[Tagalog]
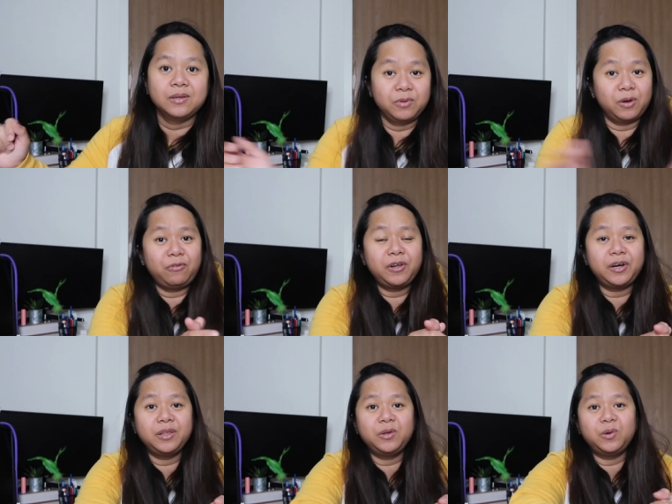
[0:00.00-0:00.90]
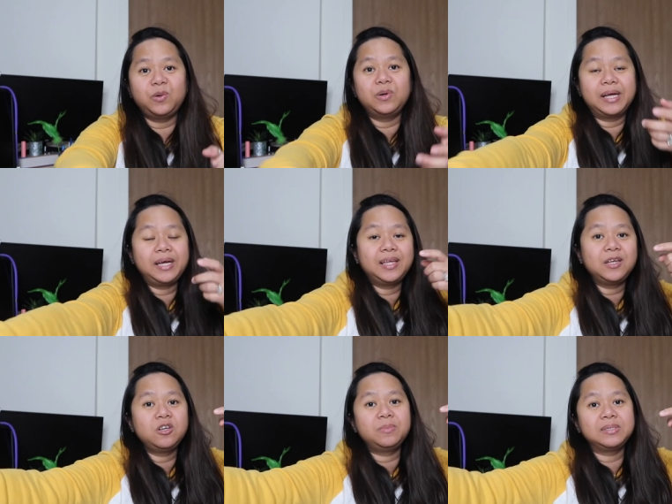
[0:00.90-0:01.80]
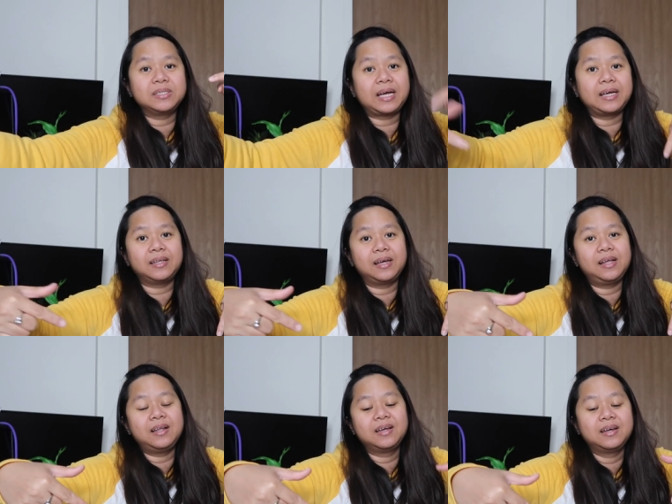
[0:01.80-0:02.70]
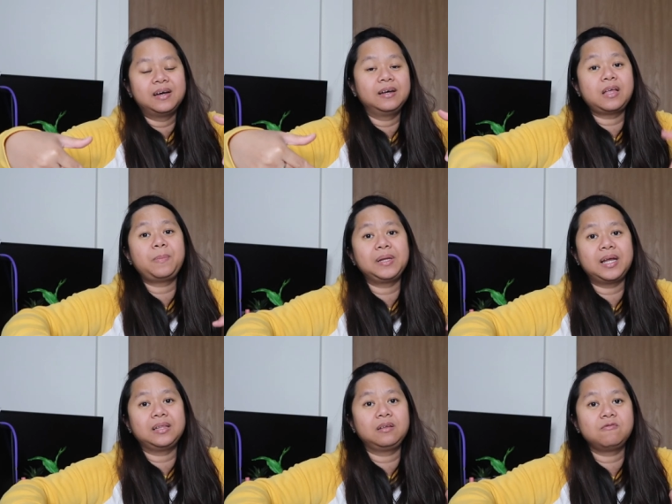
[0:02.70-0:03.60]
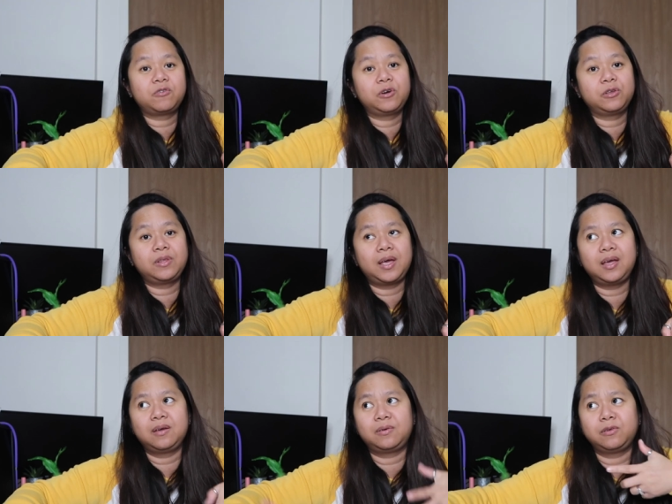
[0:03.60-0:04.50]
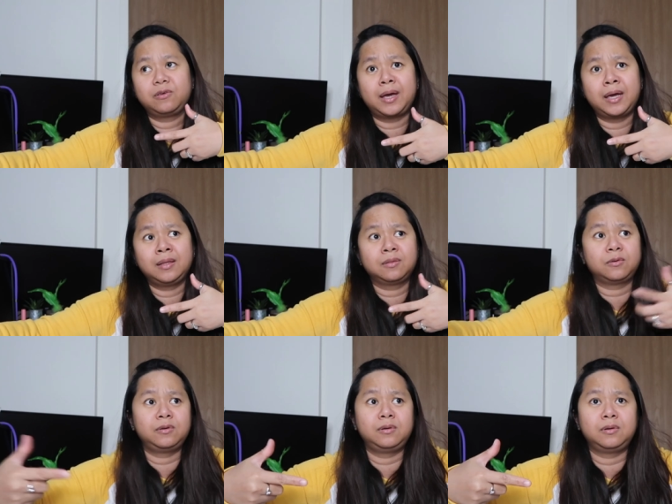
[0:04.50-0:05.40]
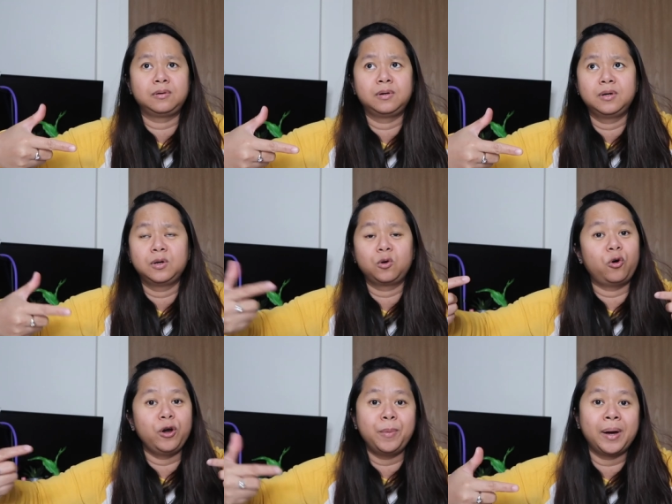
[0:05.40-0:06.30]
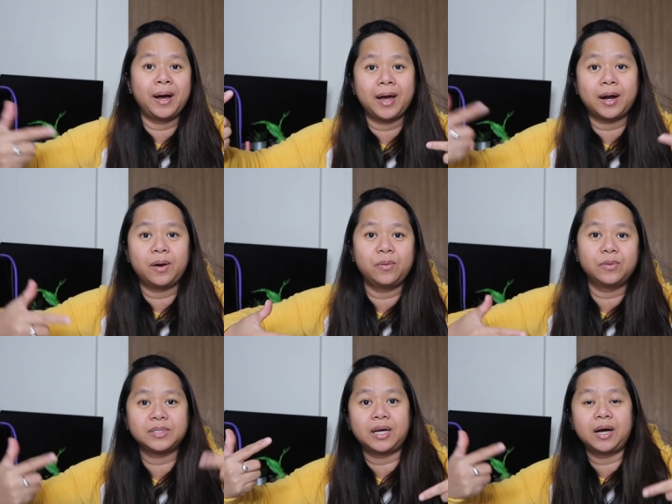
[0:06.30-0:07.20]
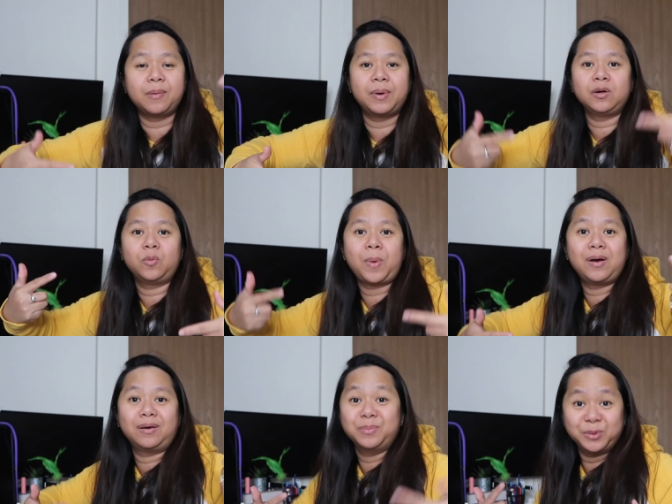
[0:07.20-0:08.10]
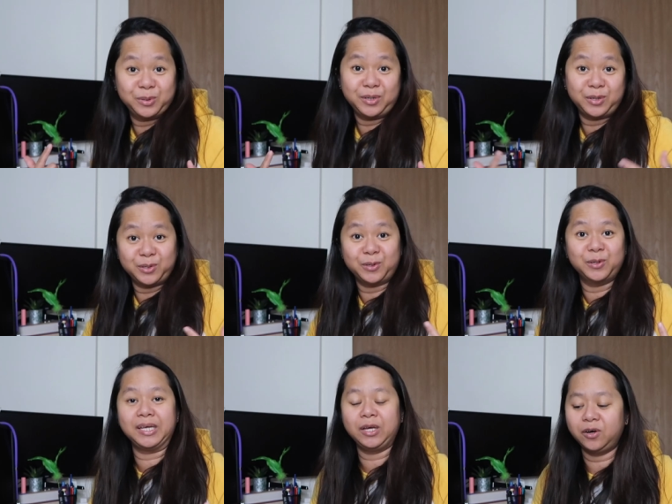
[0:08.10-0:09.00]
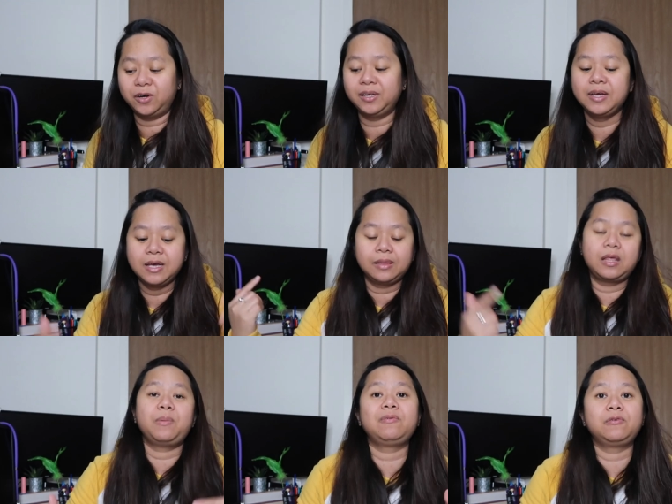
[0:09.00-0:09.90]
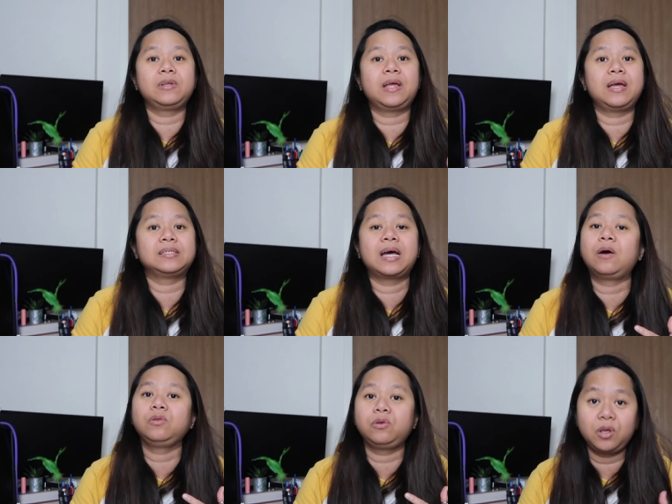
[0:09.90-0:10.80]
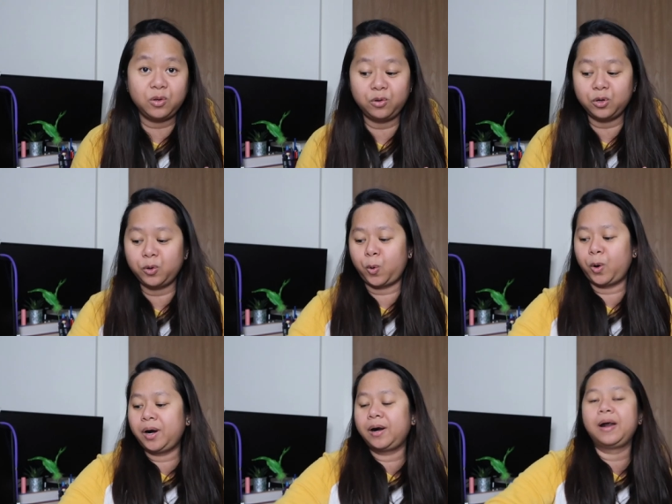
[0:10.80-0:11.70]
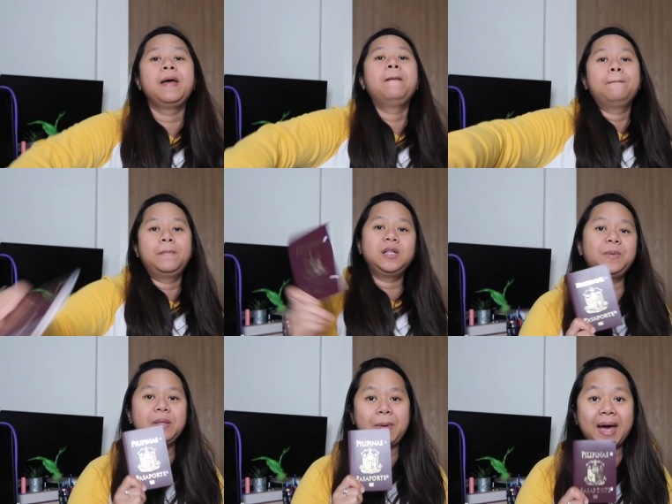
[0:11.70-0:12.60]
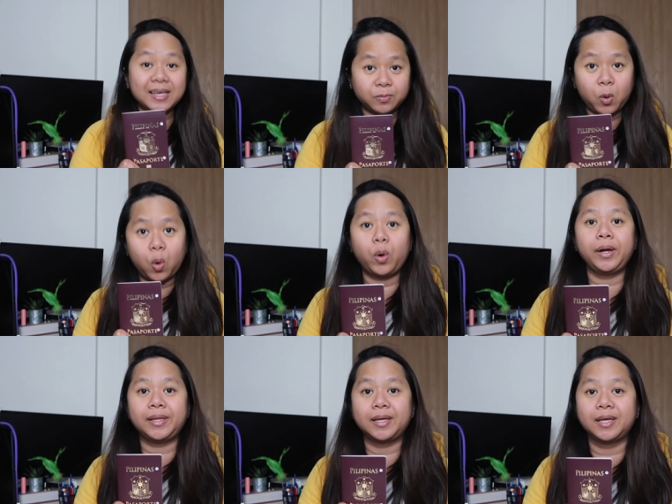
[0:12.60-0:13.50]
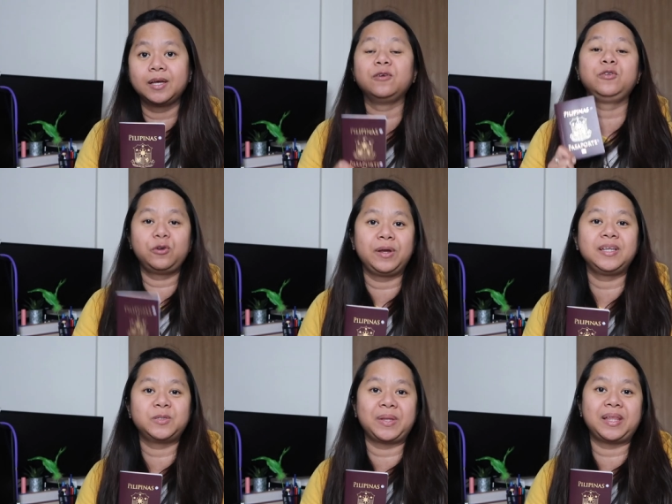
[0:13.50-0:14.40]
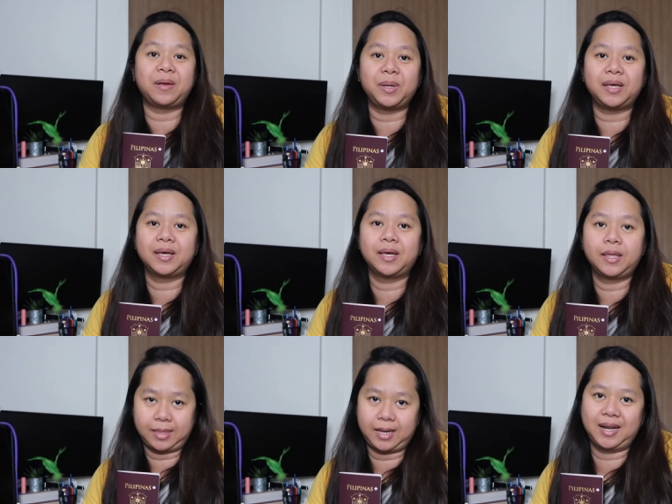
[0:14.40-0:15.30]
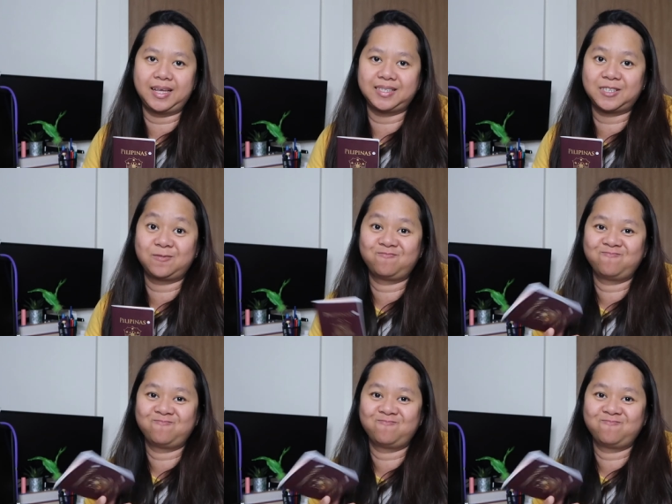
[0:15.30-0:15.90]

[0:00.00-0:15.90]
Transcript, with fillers: without further ado, nakikita nyo naman sa title, ang topic natin for today, or tonight, or kung anumang araw o saan kamang mang lupalok ng mundo nanonood ngayon. Topic for today is how to renew your Philippine passport during this pandemic. Tara, let's.